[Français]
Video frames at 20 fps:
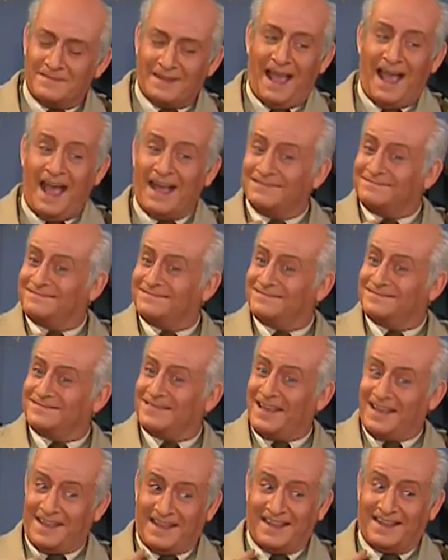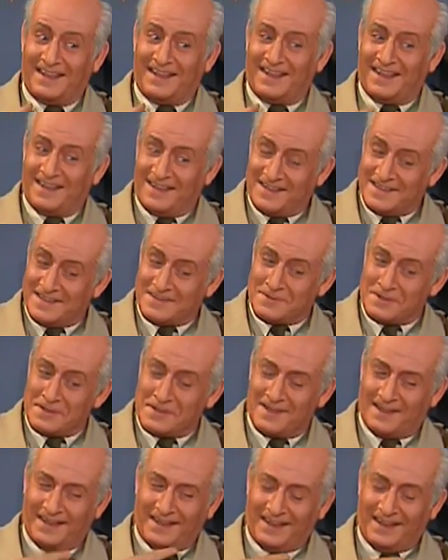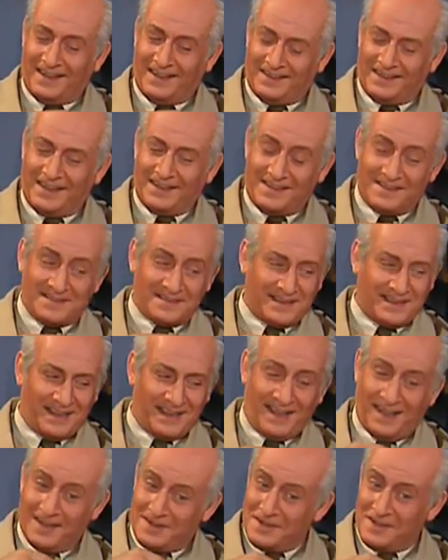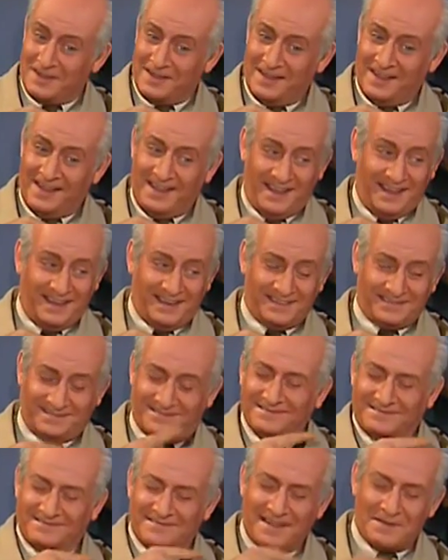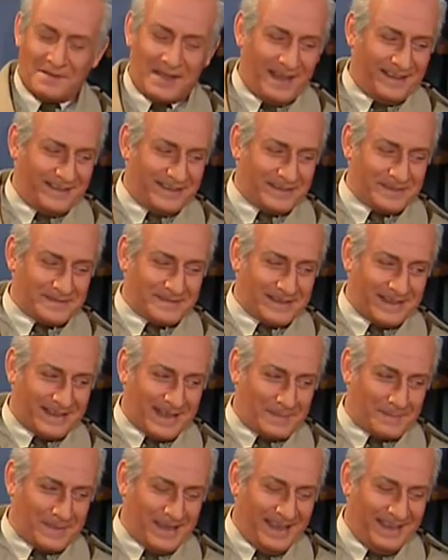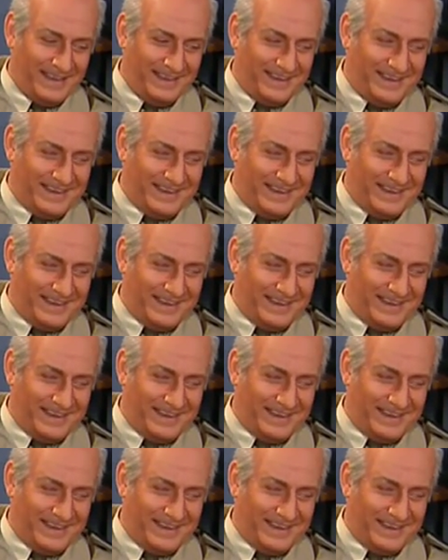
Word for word: Ah, il sonne. Eh, attendez, d'accord. Je vais l'attraper.